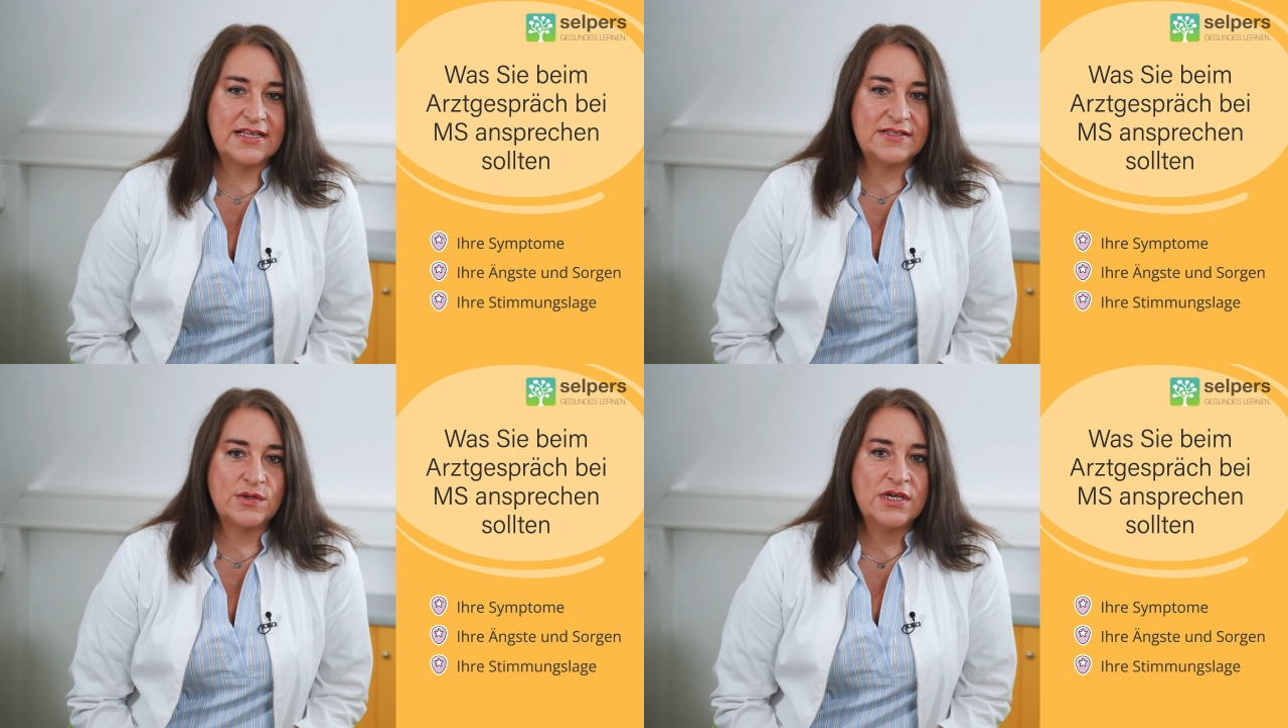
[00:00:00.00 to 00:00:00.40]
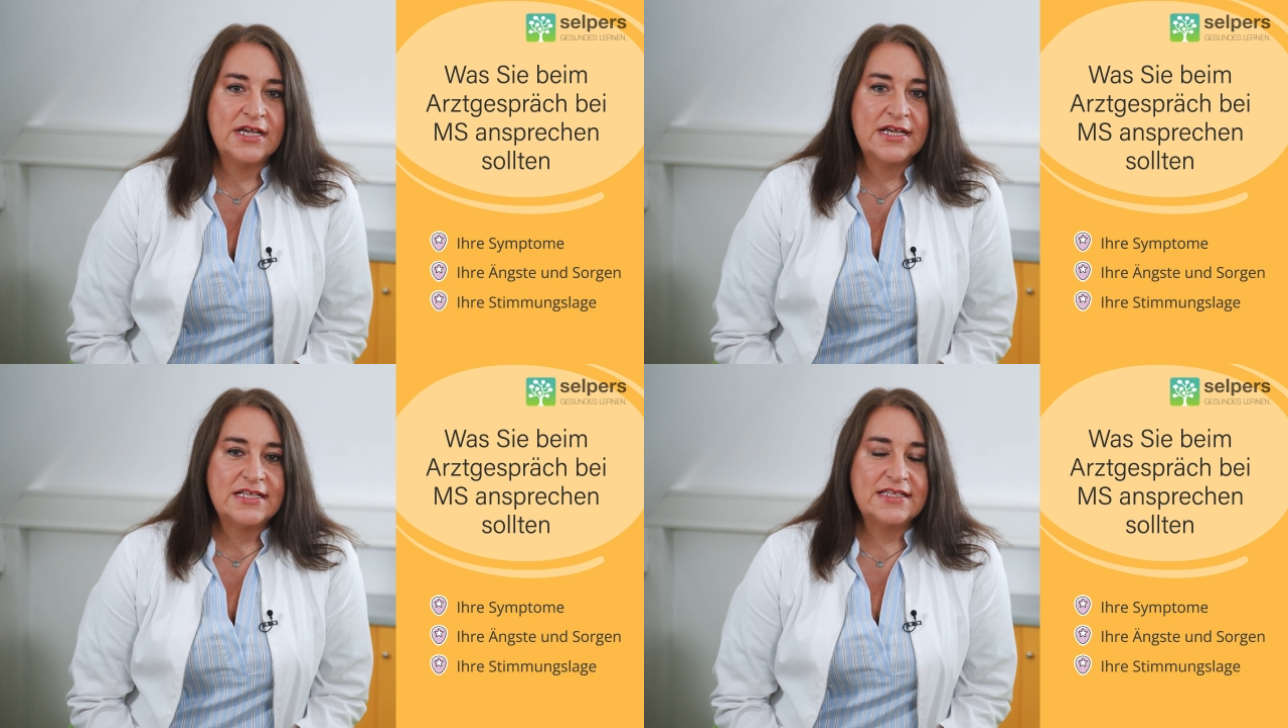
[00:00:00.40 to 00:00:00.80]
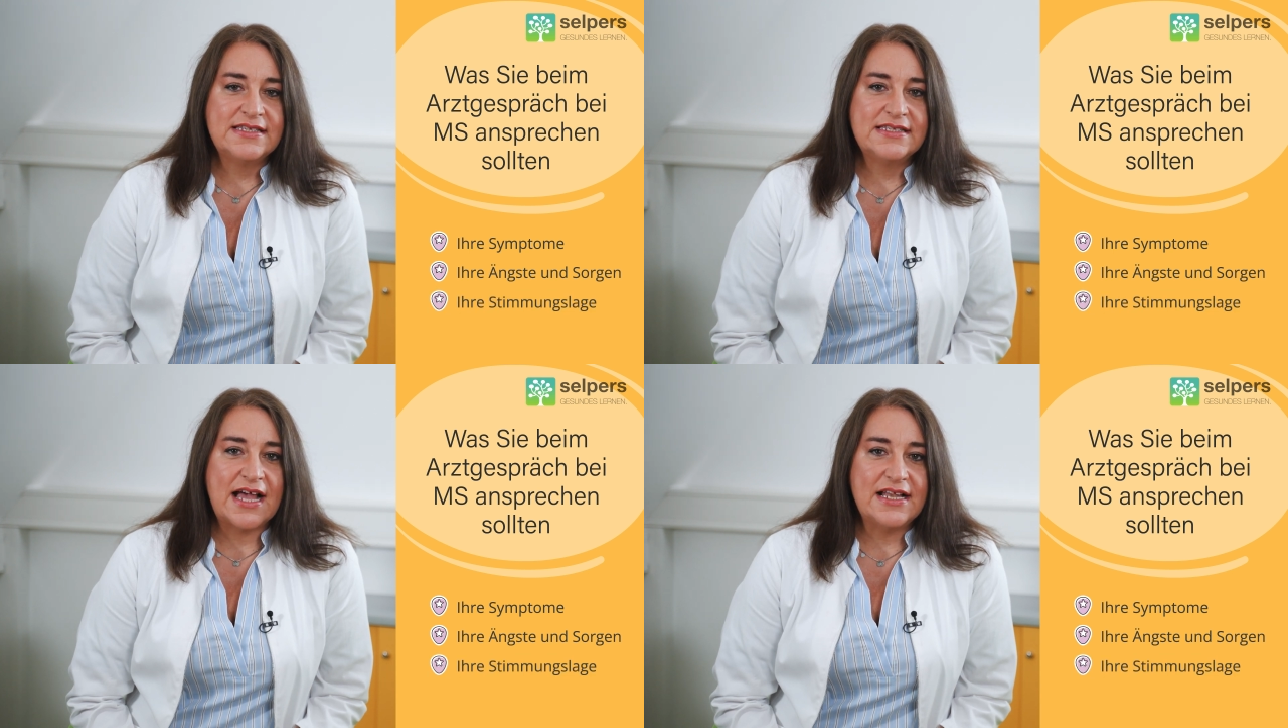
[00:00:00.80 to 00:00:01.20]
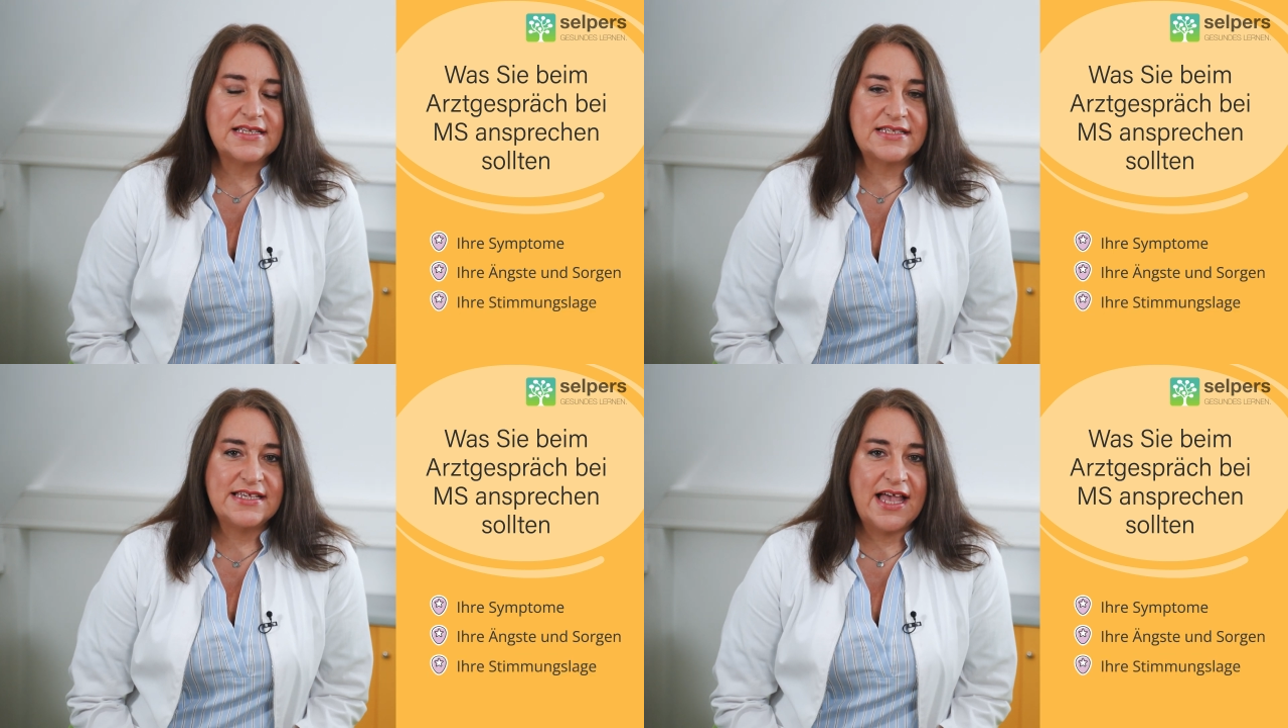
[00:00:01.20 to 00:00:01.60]
Also das ist
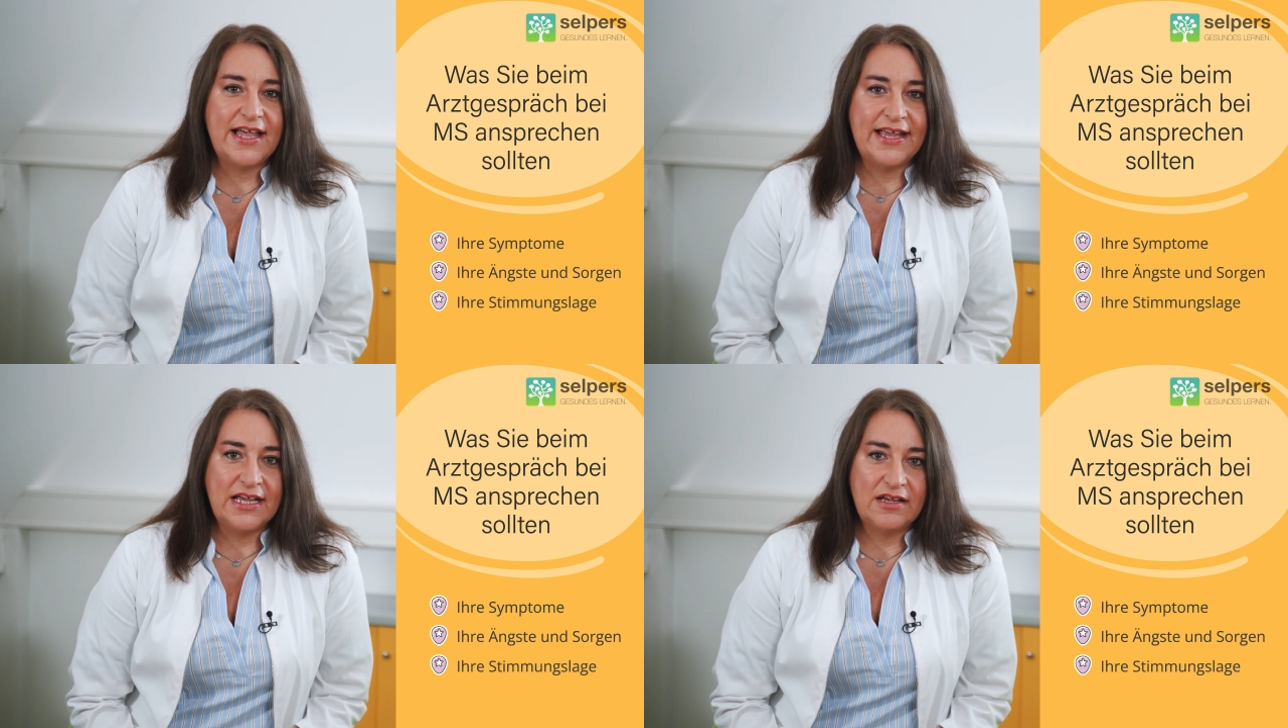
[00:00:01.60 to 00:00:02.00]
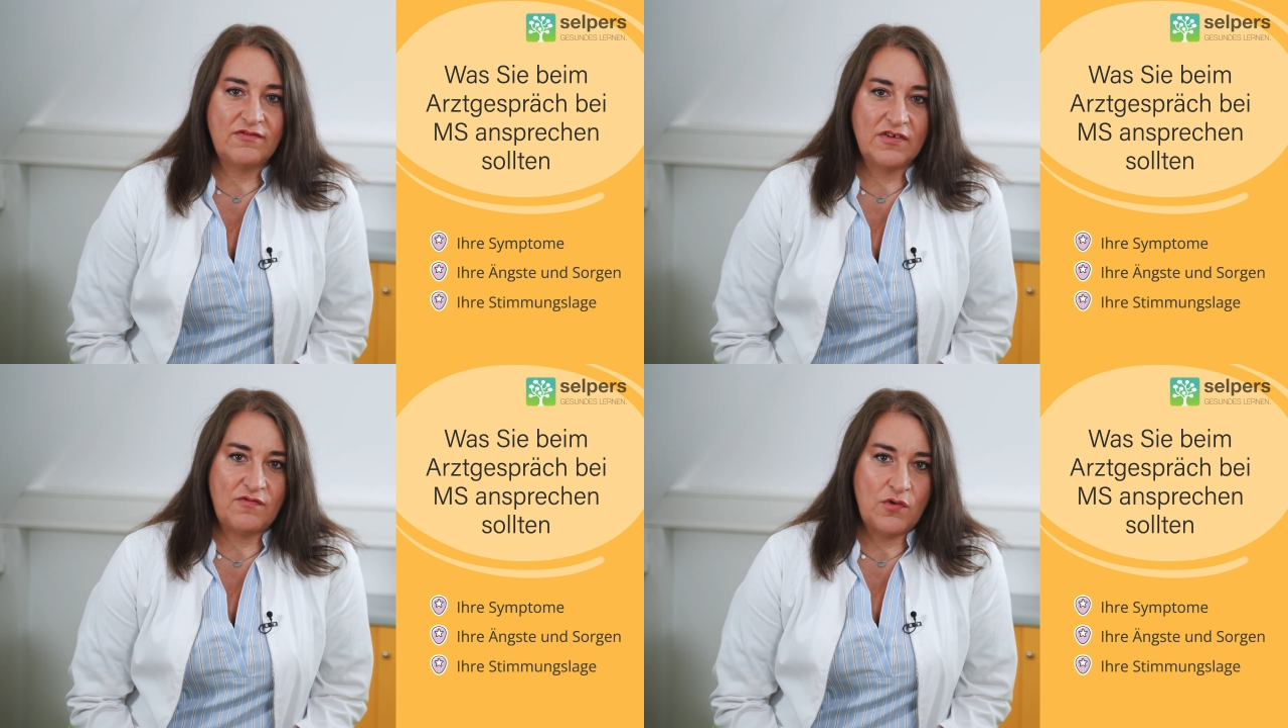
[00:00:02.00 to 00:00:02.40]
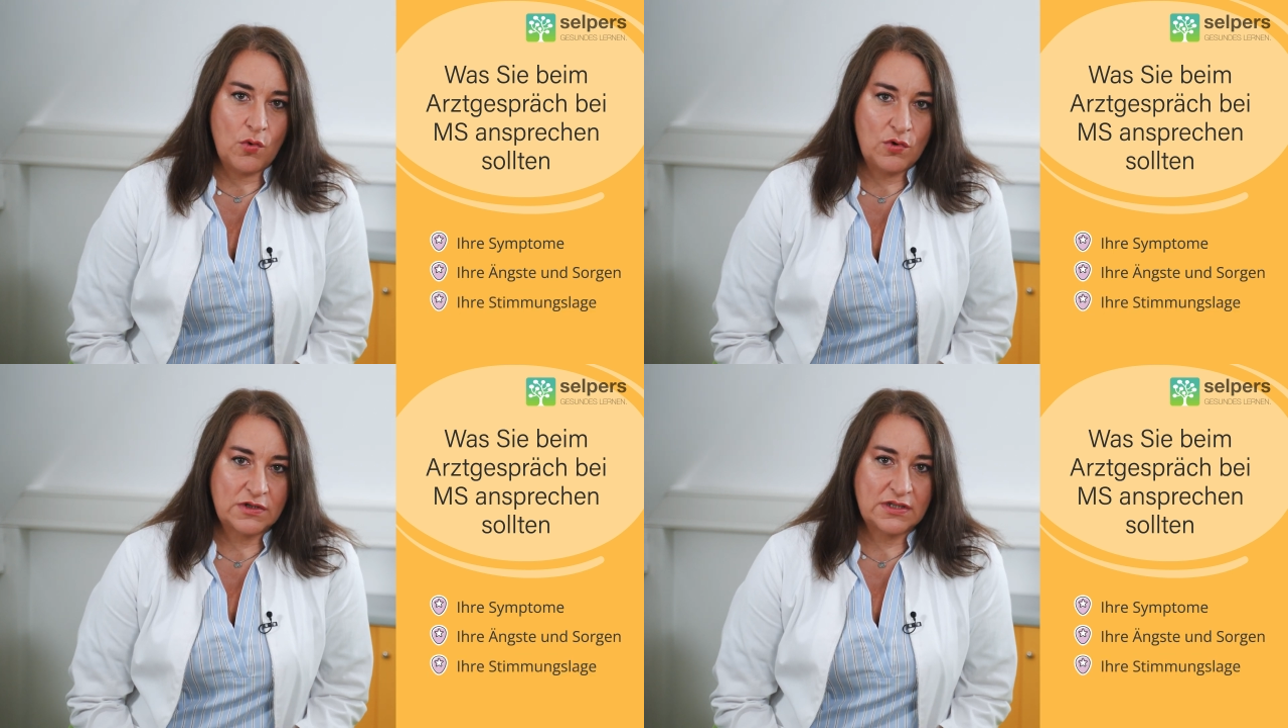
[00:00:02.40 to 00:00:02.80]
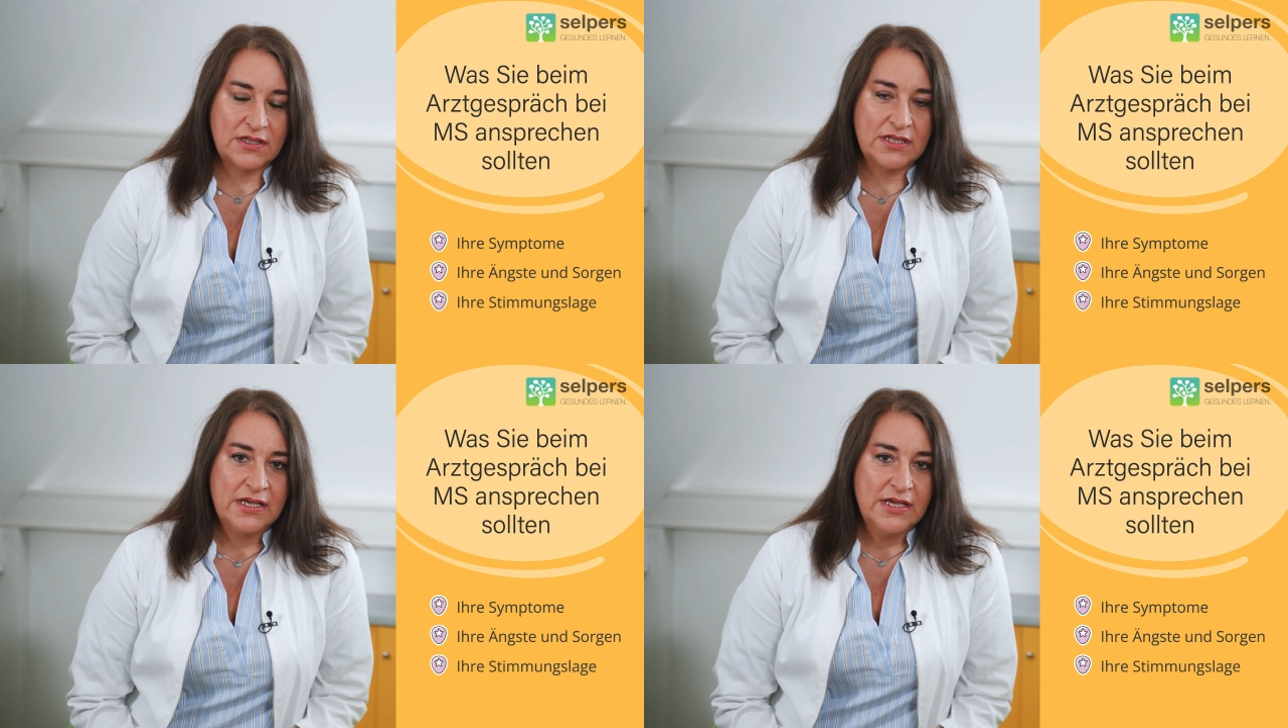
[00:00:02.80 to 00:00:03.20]
alles sehr eng verflochten.